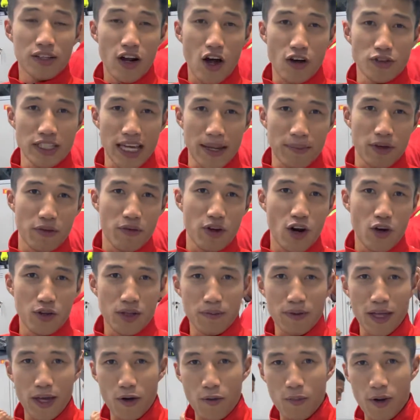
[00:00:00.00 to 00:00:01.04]
đón xem những video
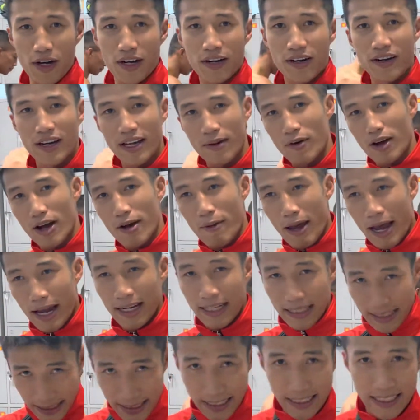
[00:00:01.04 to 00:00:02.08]
tiếp theo của mình cảm ơn các bạn